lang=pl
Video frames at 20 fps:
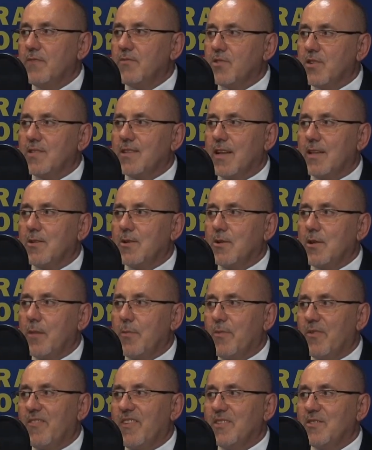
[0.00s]
wszystkie drogi
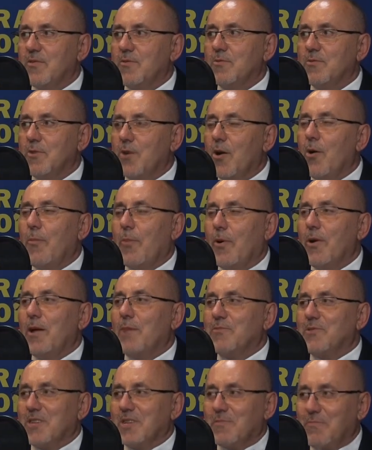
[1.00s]
prowadzą do
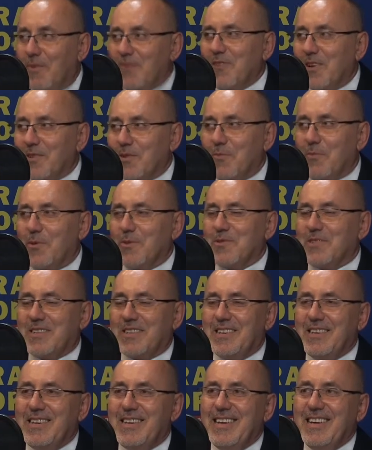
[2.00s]
Opola przez powiat
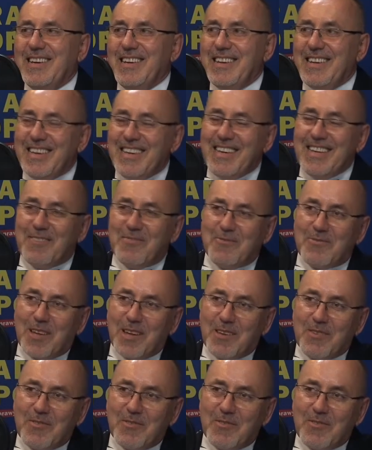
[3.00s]
opolski i tutaj